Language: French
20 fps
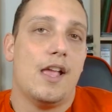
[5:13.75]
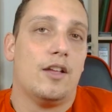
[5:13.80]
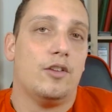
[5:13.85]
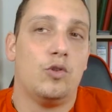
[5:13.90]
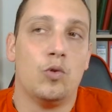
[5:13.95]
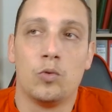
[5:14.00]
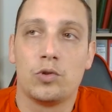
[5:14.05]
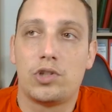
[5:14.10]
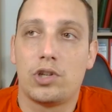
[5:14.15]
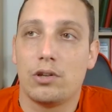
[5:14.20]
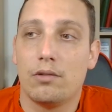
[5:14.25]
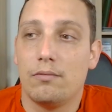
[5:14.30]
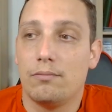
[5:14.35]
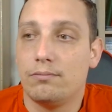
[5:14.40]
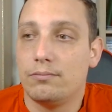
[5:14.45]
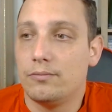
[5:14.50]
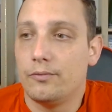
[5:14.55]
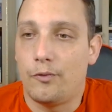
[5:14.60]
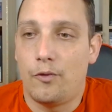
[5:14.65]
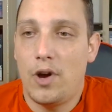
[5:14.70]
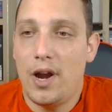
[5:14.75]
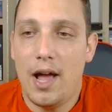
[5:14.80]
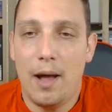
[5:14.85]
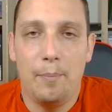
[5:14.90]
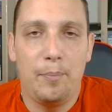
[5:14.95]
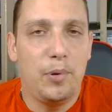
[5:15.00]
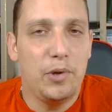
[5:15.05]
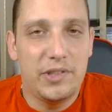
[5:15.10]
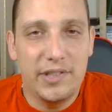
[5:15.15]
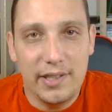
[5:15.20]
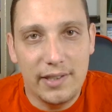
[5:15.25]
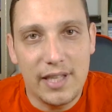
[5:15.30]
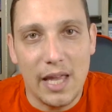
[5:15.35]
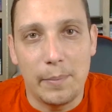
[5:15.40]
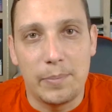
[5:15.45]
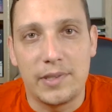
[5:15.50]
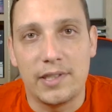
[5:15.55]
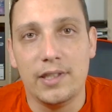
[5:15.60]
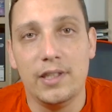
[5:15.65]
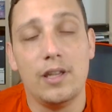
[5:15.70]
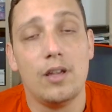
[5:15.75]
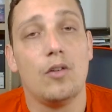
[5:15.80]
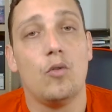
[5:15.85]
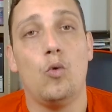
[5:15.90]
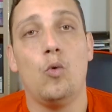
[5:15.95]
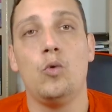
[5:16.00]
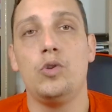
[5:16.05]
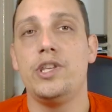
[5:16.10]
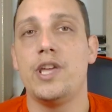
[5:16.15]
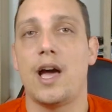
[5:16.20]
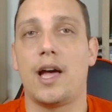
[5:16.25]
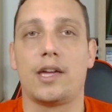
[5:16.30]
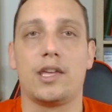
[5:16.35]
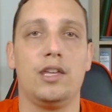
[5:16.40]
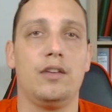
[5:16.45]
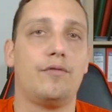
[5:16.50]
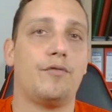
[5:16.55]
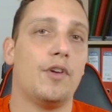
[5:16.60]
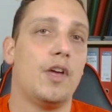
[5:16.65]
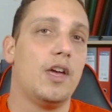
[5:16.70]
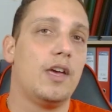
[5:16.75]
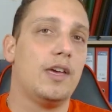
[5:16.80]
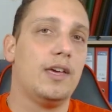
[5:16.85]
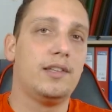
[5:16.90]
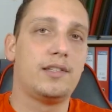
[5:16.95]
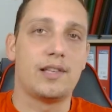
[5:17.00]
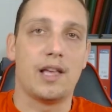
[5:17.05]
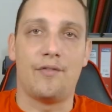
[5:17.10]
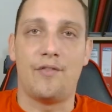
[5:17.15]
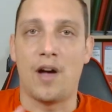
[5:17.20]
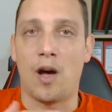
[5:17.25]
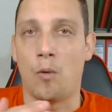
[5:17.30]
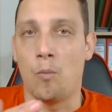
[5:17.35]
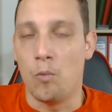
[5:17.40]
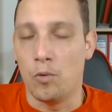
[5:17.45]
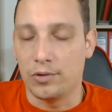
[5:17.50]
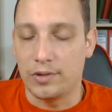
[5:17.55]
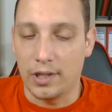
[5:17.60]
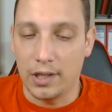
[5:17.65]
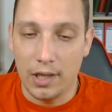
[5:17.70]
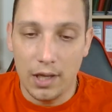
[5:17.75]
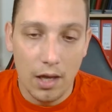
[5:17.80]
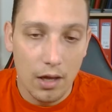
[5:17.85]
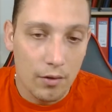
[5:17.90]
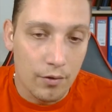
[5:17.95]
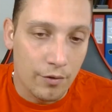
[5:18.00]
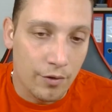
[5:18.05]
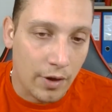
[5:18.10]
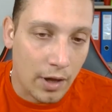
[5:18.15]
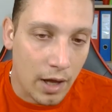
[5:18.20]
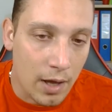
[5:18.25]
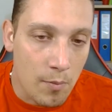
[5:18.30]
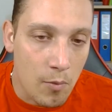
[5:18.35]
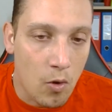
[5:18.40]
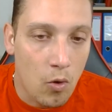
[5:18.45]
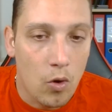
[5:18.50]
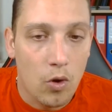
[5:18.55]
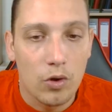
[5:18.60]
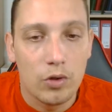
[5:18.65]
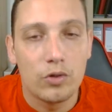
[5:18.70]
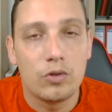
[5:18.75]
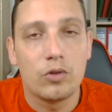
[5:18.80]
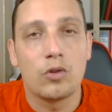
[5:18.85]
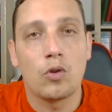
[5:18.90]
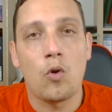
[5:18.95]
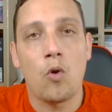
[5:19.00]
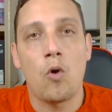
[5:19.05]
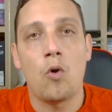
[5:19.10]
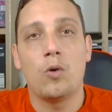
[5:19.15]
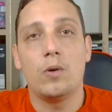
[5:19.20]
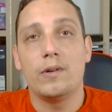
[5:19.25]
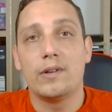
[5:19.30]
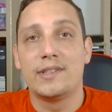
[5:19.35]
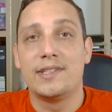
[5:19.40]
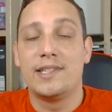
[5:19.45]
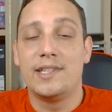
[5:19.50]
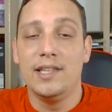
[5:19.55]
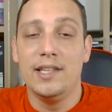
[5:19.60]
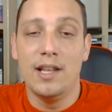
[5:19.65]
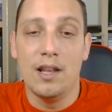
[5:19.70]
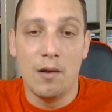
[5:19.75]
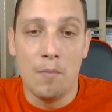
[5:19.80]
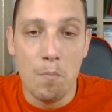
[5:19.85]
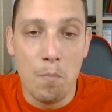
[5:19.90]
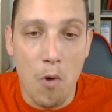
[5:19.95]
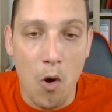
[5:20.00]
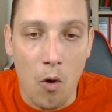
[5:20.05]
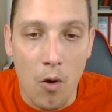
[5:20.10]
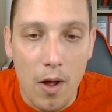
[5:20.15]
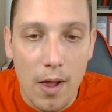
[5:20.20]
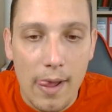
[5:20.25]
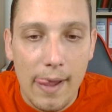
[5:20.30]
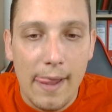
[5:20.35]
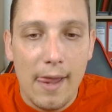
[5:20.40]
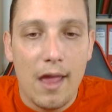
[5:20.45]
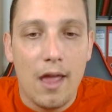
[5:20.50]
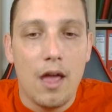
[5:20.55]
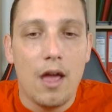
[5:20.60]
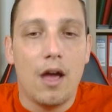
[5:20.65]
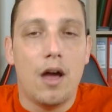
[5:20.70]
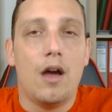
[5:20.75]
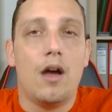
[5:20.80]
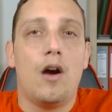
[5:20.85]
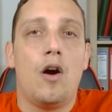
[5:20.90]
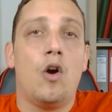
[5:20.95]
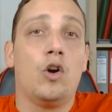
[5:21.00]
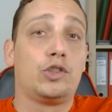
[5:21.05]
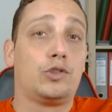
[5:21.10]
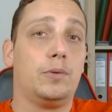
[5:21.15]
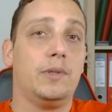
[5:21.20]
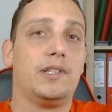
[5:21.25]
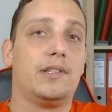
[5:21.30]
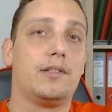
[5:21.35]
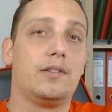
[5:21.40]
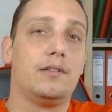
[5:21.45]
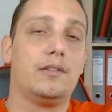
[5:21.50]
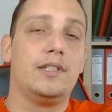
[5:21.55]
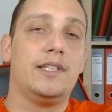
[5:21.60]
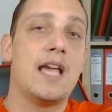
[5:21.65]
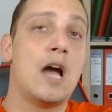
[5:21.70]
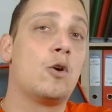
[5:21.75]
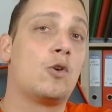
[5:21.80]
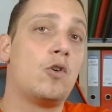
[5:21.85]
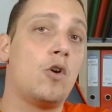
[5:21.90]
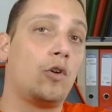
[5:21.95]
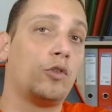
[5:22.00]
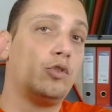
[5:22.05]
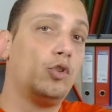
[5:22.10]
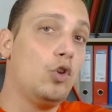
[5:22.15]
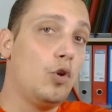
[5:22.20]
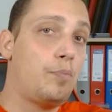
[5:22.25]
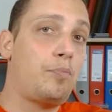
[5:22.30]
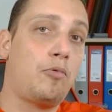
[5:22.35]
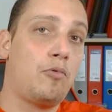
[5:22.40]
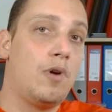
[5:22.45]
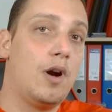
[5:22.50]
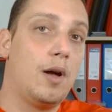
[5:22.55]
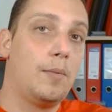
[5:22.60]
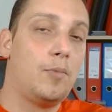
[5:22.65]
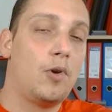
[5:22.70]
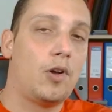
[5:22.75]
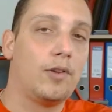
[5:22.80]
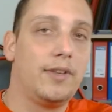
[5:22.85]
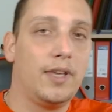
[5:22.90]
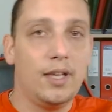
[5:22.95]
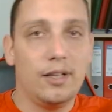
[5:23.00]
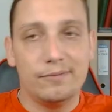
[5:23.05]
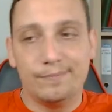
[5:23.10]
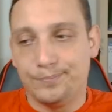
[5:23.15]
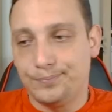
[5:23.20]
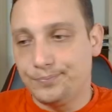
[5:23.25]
Donc voilà, petit à petit, on y arrive et ça va remonter vraiment tranquillement. Ensuite, il y a encore deux points à aborder